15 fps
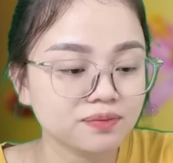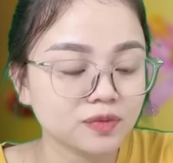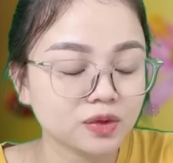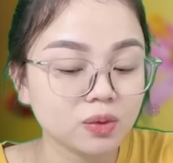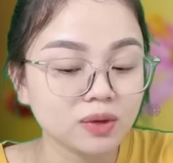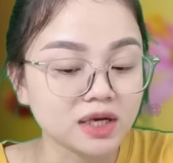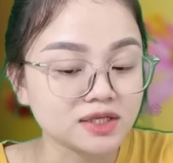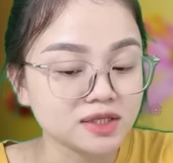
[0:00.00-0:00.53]

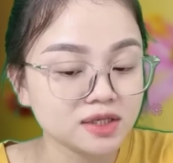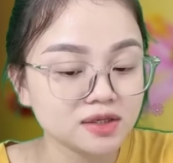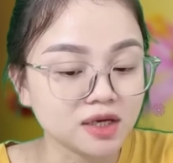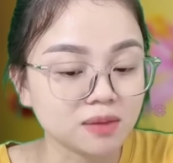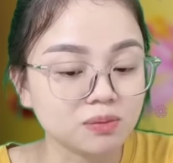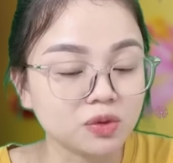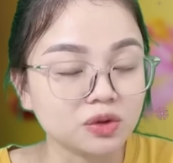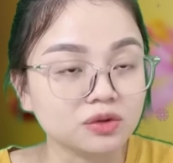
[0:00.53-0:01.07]
Cũng là sinh
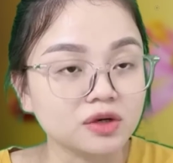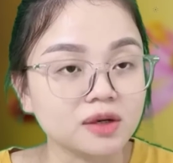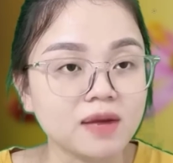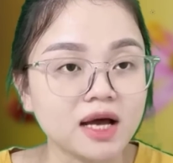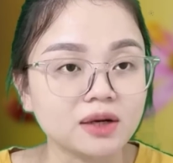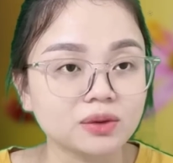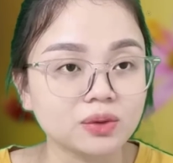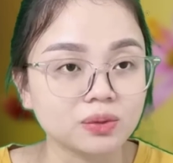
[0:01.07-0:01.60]
nhật một người
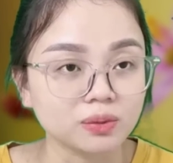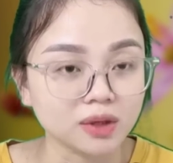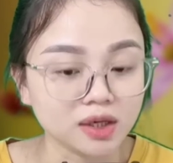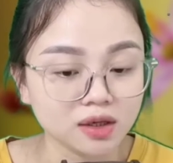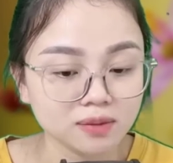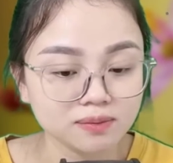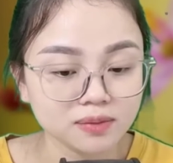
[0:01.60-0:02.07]
bạn cùng lớp.